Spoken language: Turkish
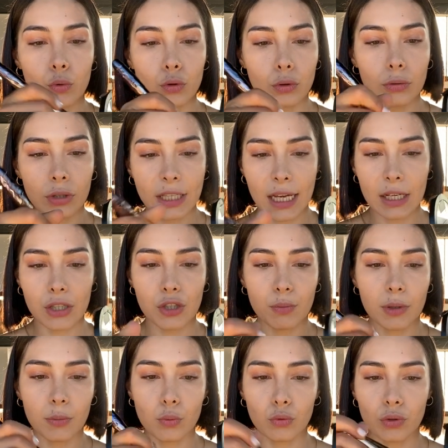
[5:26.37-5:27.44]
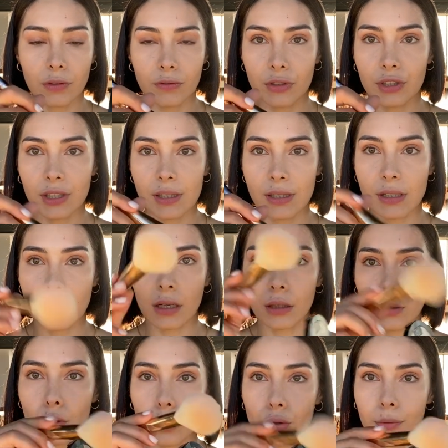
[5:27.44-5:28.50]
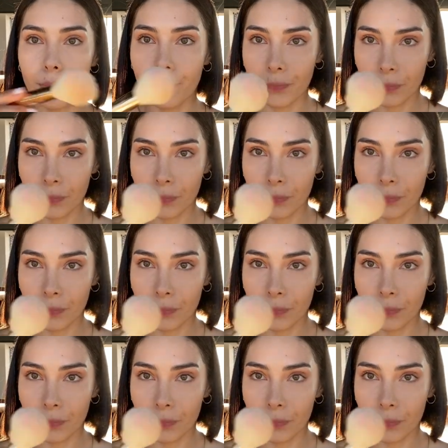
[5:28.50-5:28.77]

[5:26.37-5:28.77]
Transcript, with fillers: Bunu geniş bir pudra fırçasına alıyorum